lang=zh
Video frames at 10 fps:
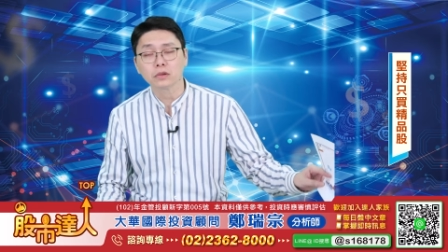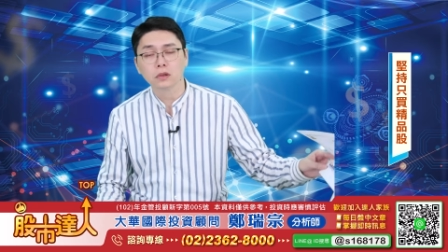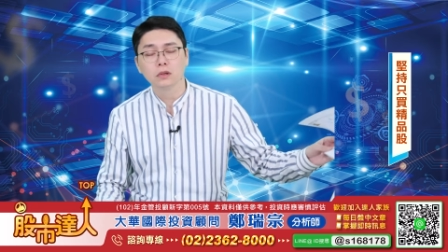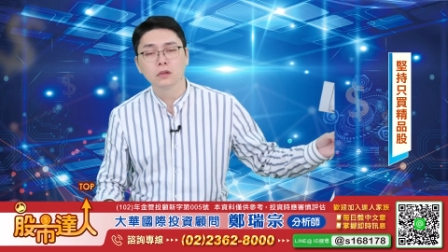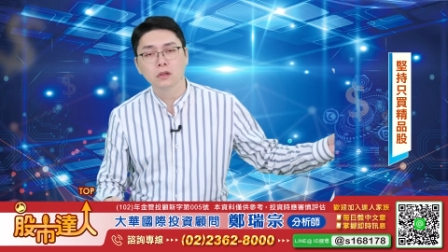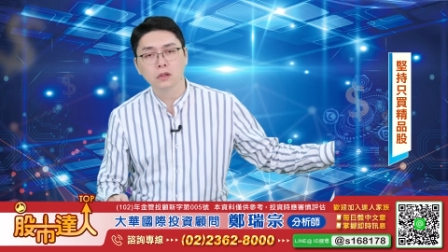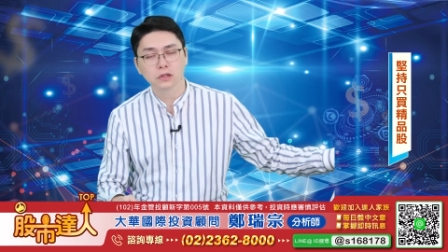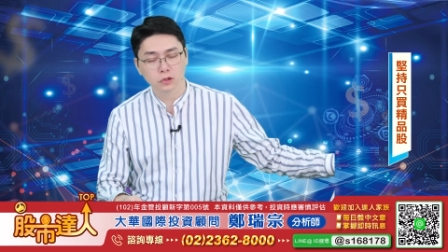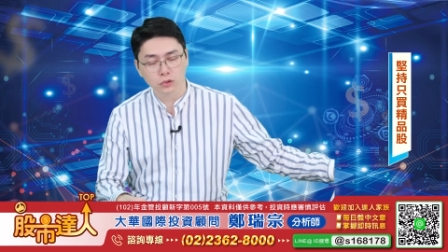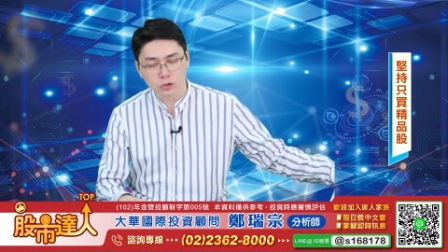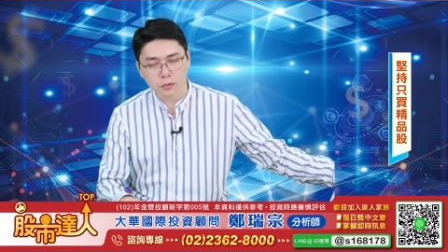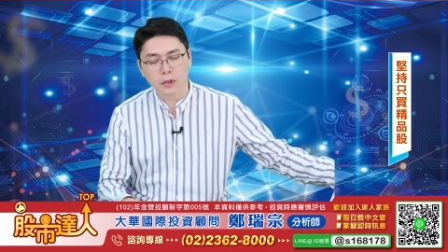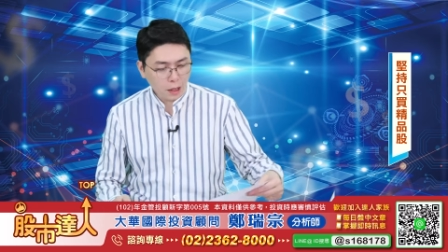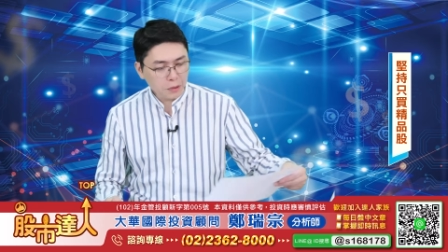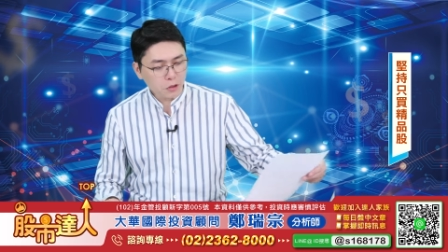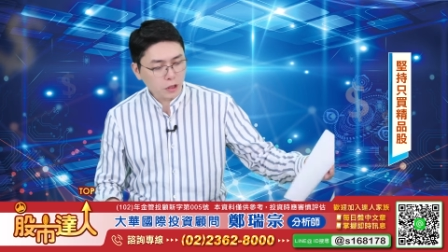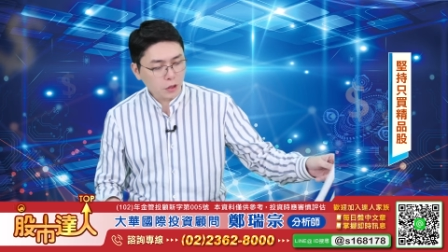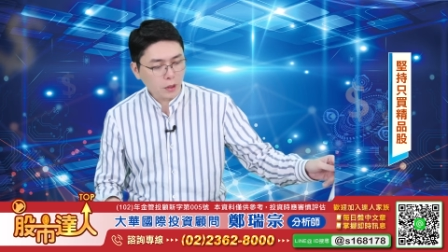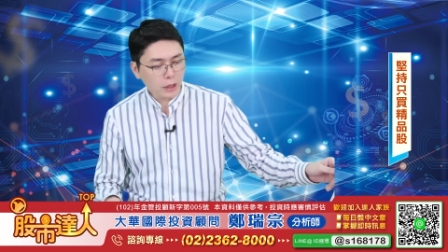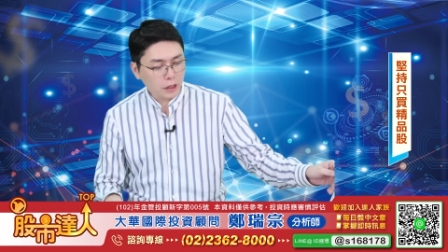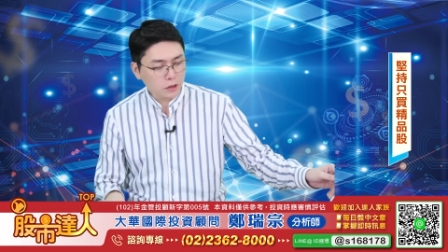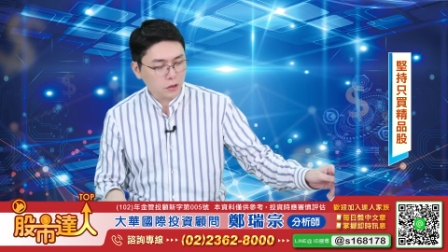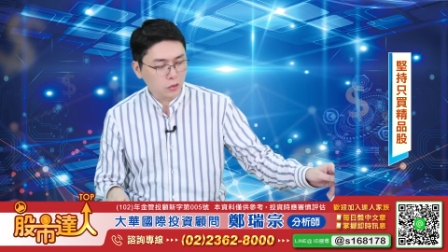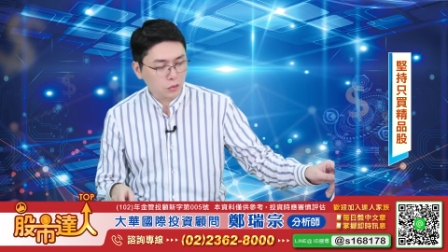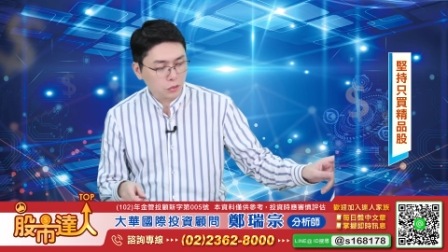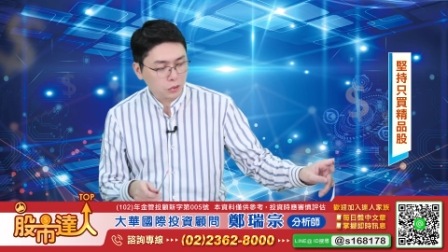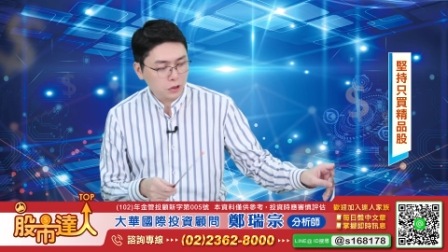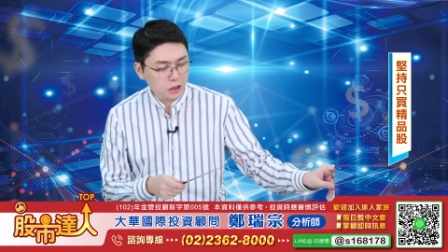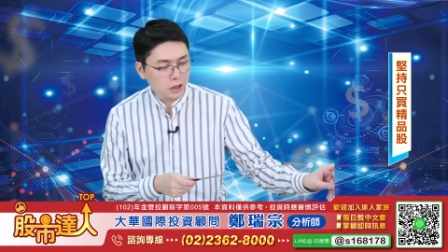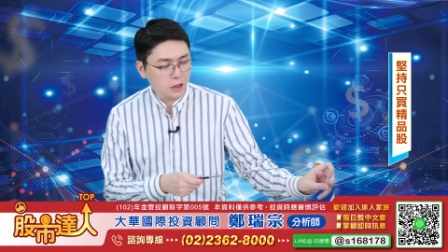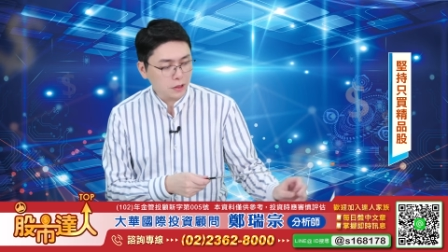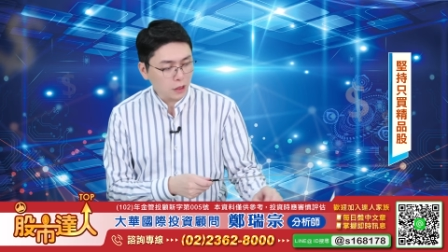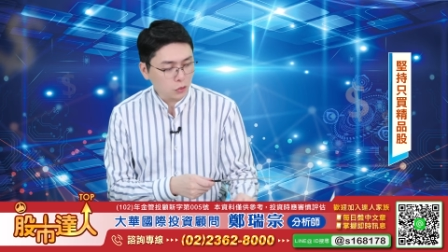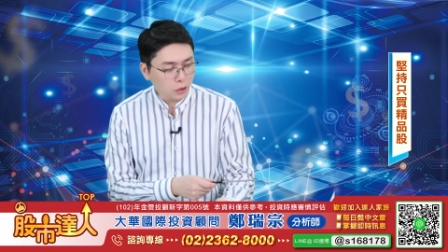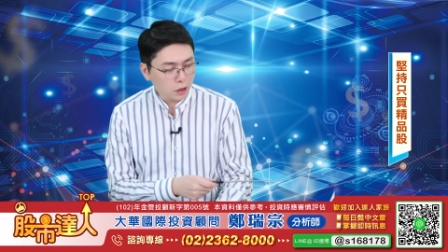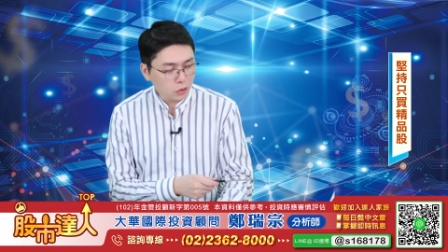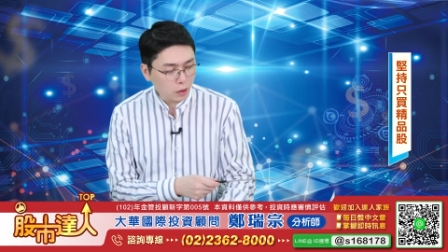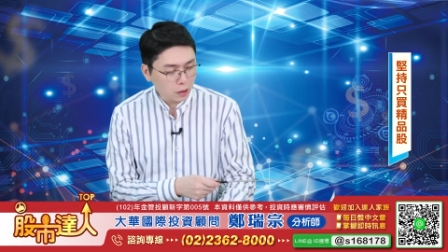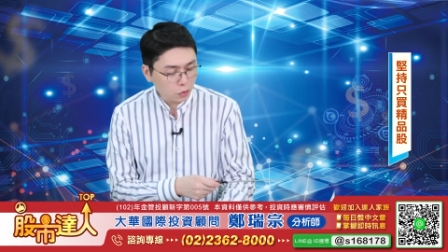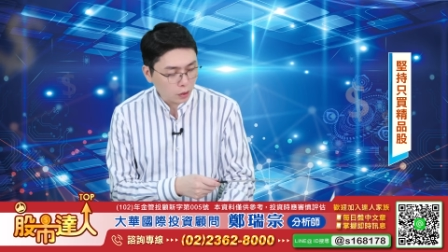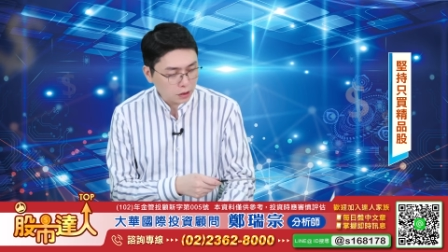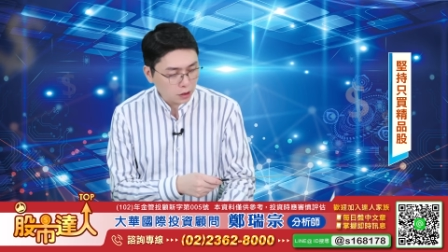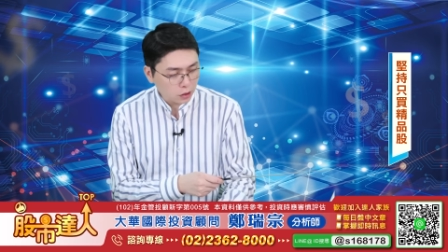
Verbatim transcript: 的，好、哦，持股续报。I P 股的另外一档持股新鼎在昨天创了短线